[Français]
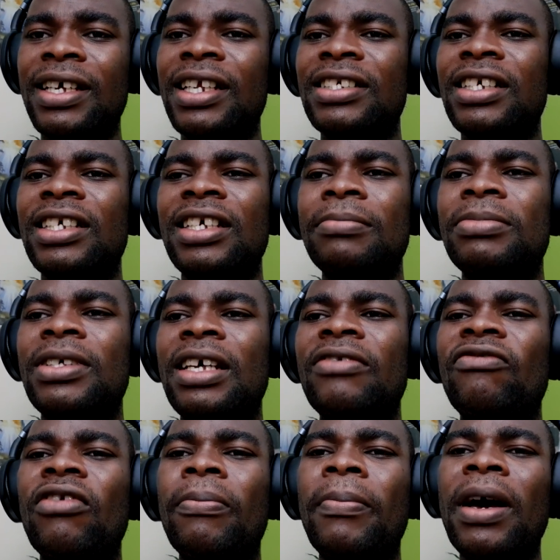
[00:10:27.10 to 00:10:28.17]
que les gens qui aiment ça, ils
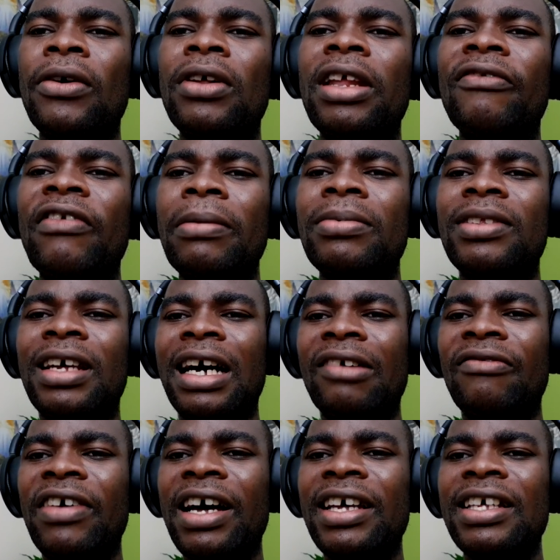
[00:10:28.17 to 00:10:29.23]
ne veulent pas que les femmes
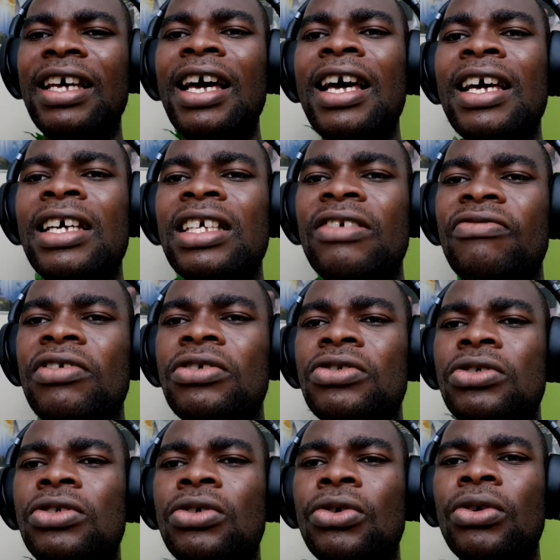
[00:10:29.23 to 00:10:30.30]
travaillent. Ils veulent
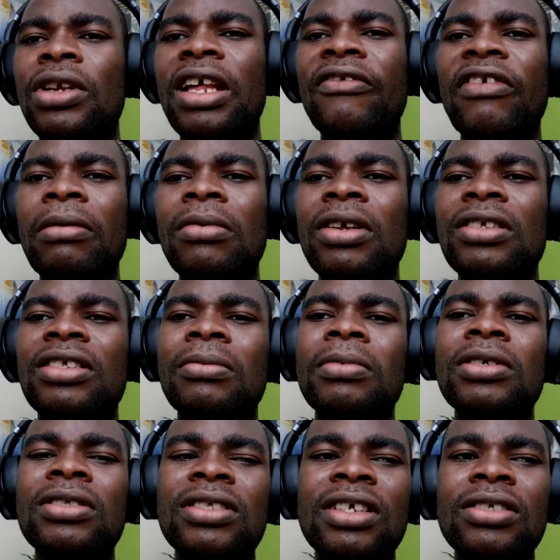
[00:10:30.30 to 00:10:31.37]
juste que les femmes les
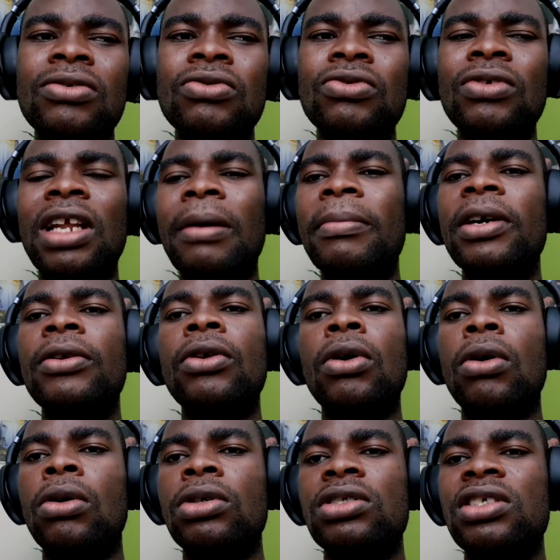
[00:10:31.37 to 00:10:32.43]
démons, donnent toujours la main.
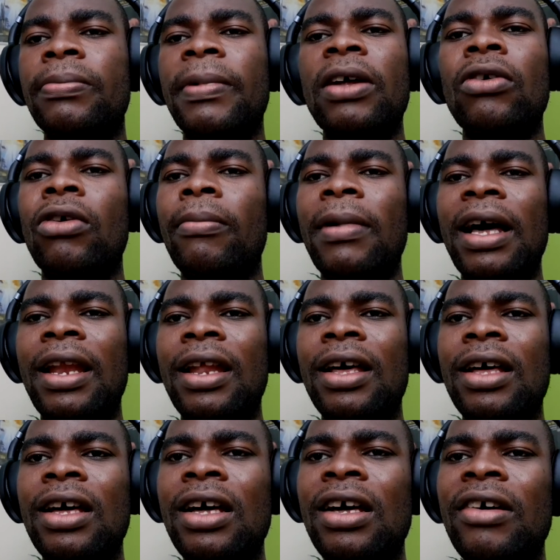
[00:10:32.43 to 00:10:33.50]
Non, c'est pas normal.
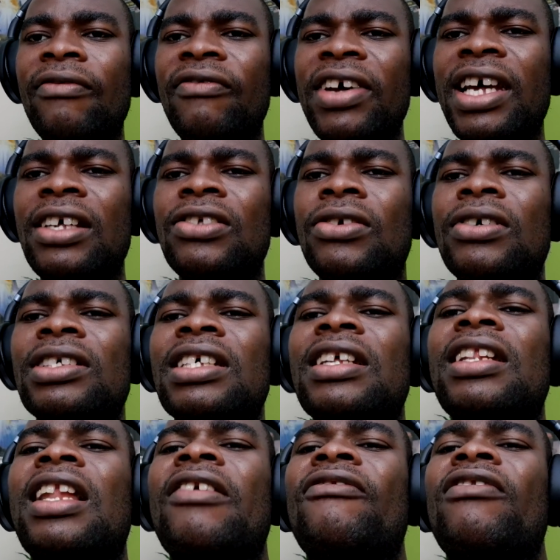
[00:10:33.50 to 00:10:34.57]
faites en ce que
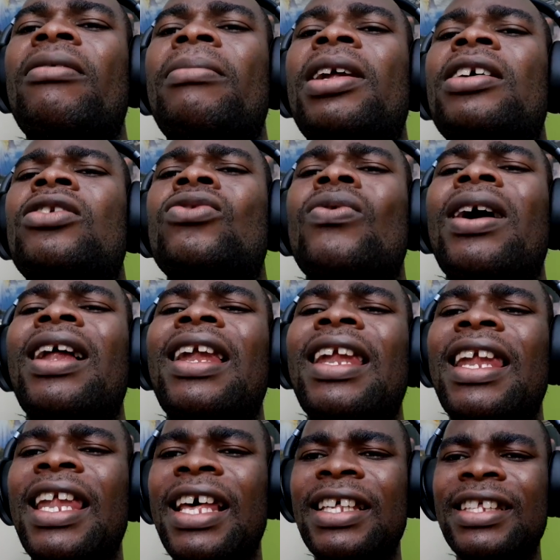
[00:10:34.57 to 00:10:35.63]
cette, la femme-là soit à
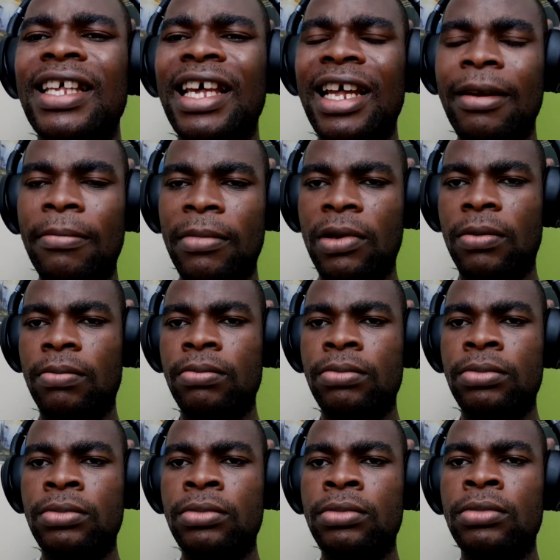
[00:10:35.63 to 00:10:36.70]
l'aise elle-même.
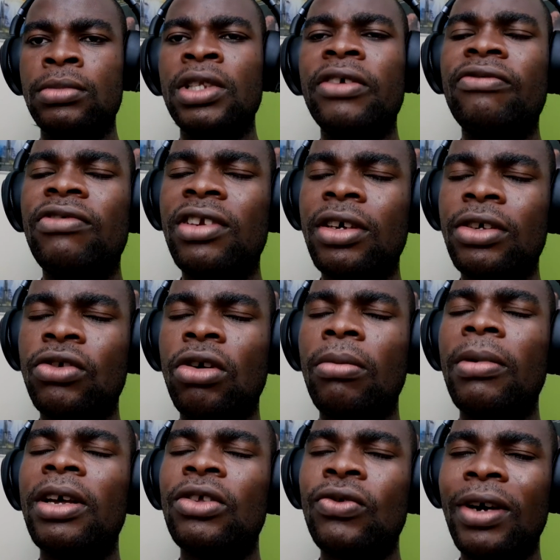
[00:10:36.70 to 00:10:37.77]

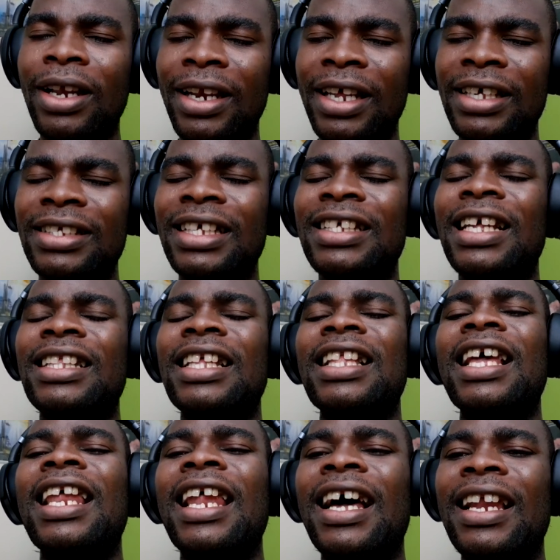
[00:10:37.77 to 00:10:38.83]
Financièrement, elle soit à l'aise. Dans sa tête,
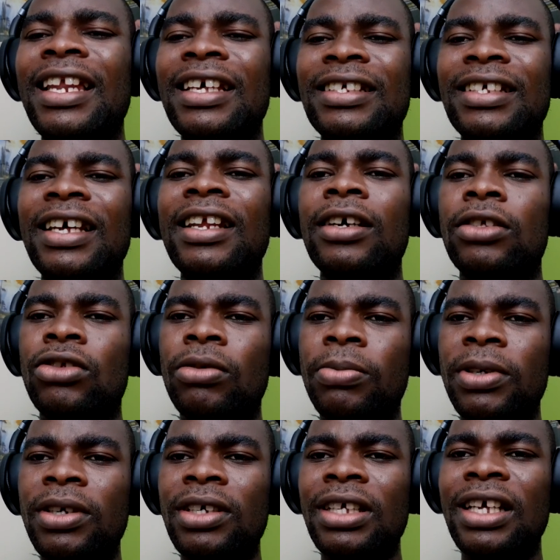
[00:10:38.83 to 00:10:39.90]
elle est à l'aise. Elle est
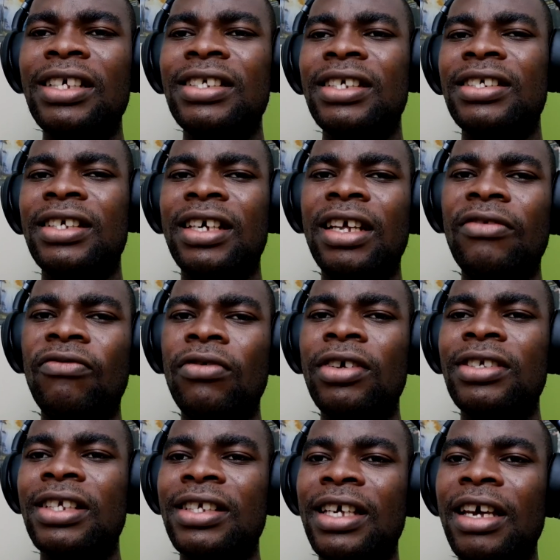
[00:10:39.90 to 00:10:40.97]
entrepreneur, elle sait ce qu'elle veut, elle
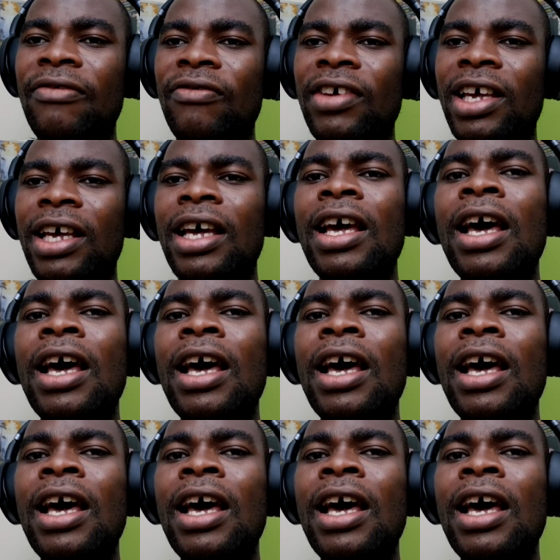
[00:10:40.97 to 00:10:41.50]
sait ce qu'elle fait.